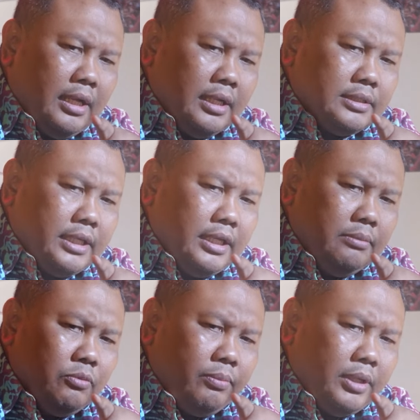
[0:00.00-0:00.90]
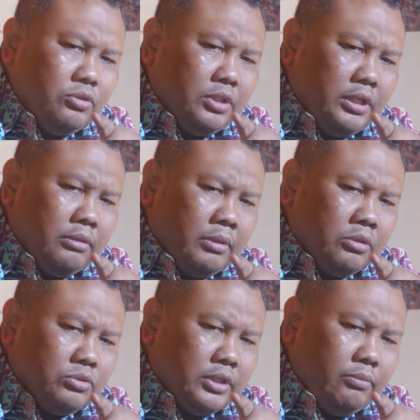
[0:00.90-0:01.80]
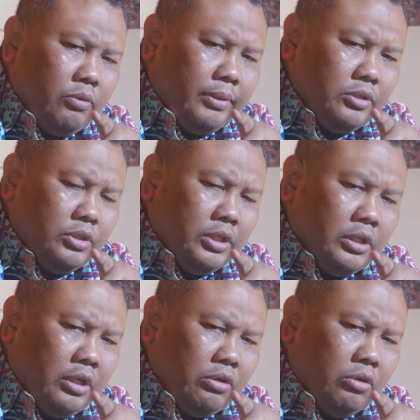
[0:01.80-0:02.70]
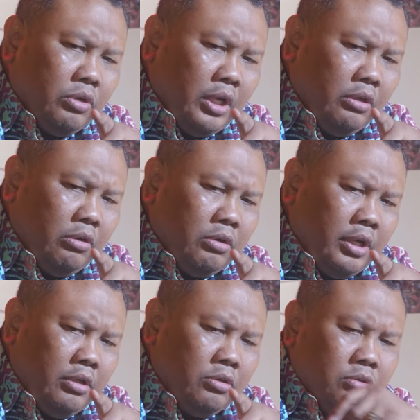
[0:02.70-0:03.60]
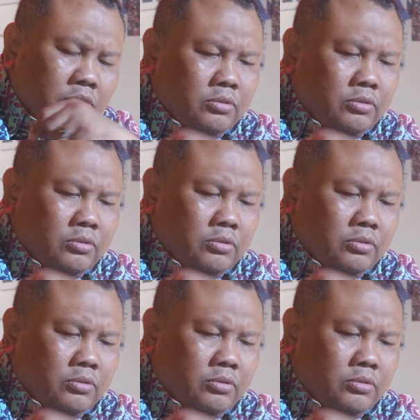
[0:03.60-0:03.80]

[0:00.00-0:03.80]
Anak saya ini mau maju nih, mantu saya mau maju nih. Ayo lo, ayo lo, ayo lo.